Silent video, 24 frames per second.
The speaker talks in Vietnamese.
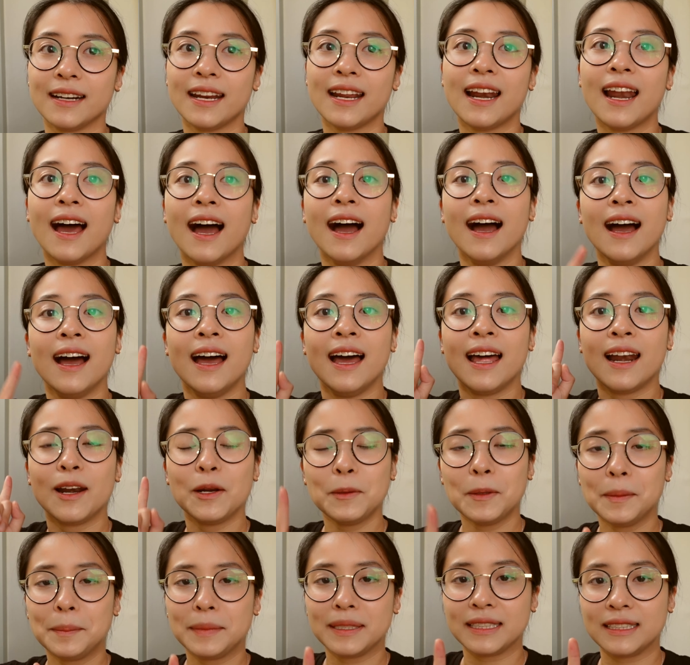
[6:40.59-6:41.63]
Nên là
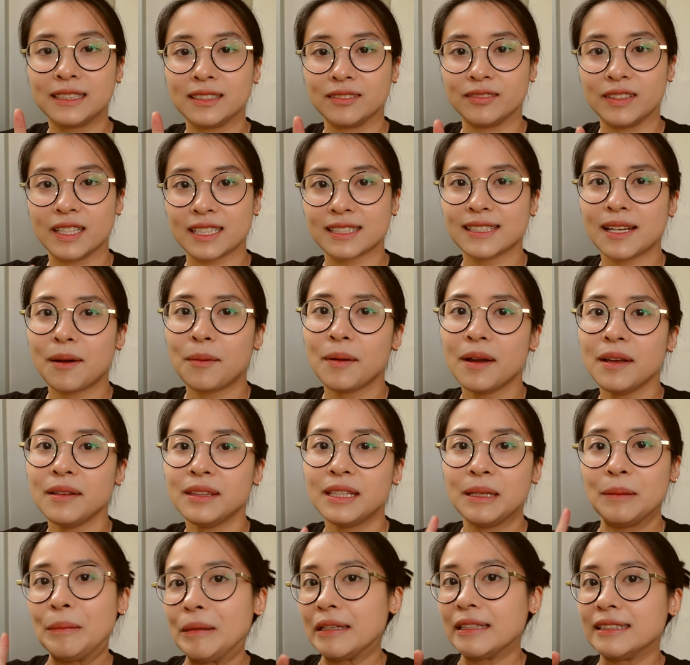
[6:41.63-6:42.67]
lúc mà mình thử việc xong ấy
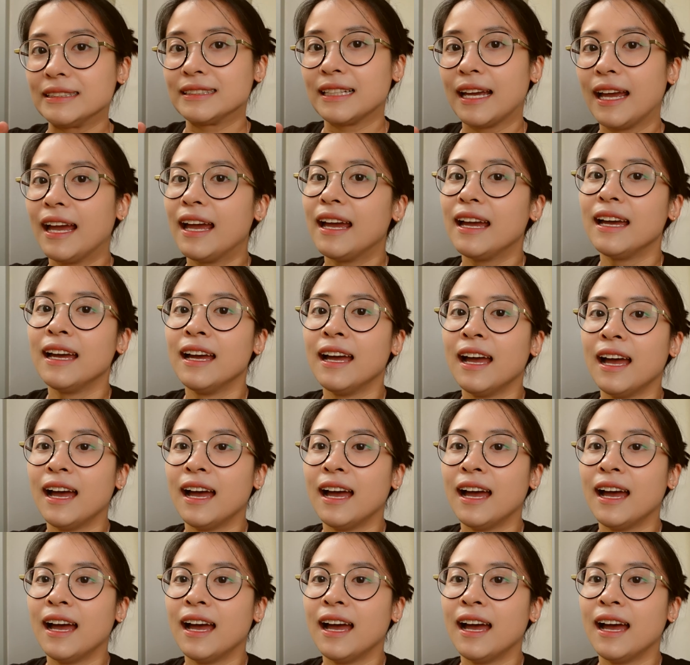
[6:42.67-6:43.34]
thì mình sẽ